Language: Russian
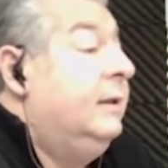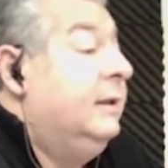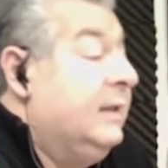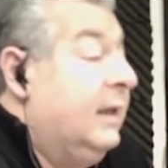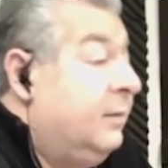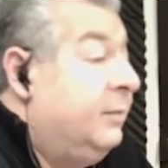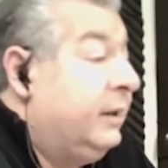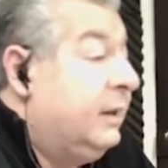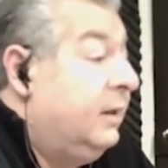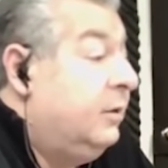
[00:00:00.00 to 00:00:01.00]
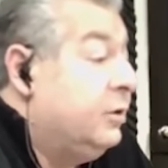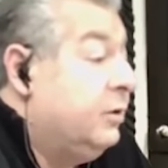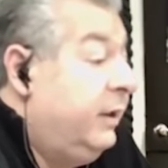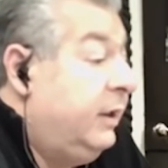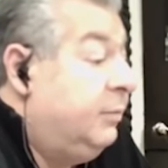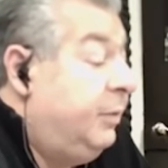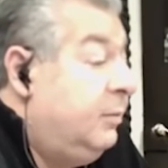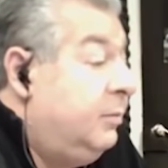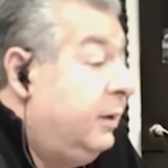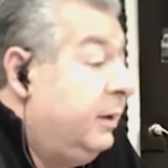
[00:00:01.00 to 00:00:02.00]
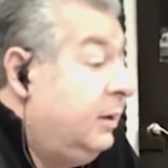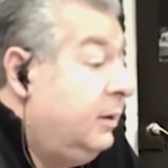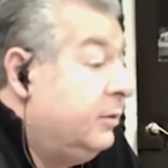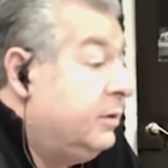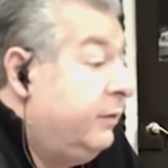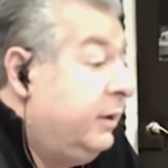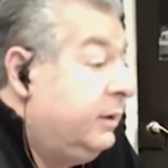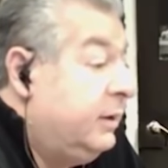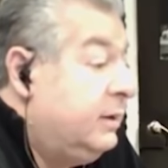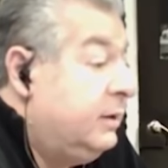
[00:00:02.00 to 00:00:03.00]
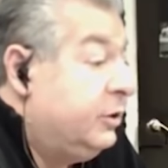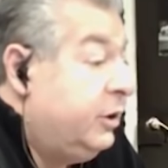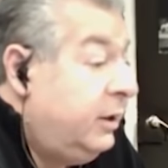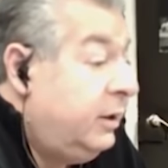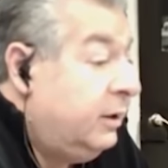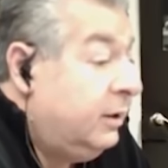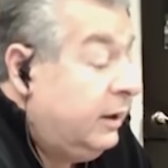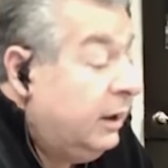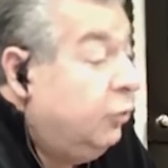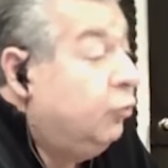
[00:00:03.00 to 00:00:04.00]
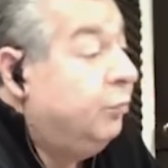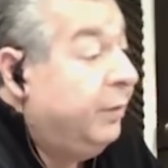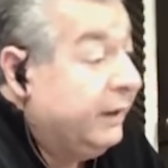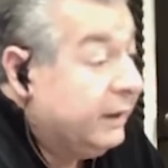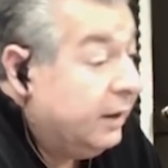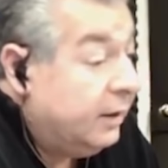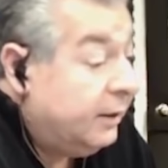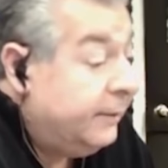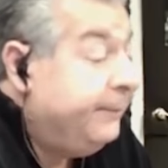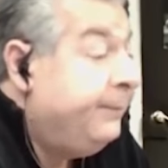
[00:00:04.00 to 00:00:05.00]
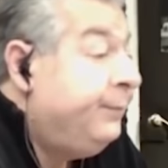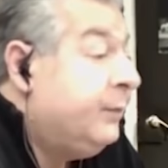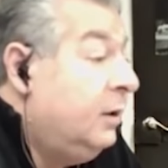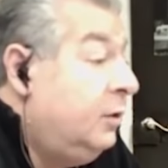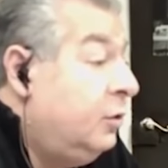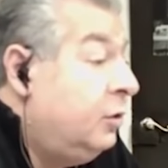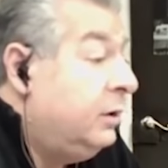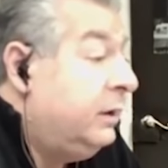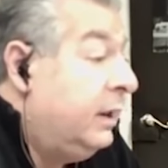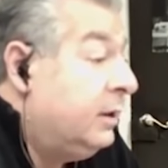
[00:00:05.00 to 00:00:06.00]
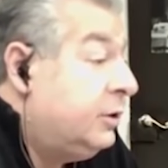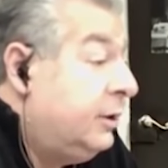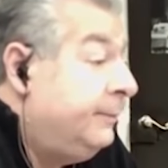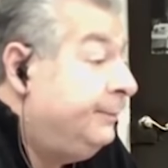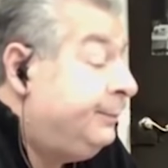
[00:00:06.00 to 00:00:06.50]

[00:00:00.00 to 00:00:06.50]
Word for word: заработках, о своих прибылях и о своих достижениях или убытках, но также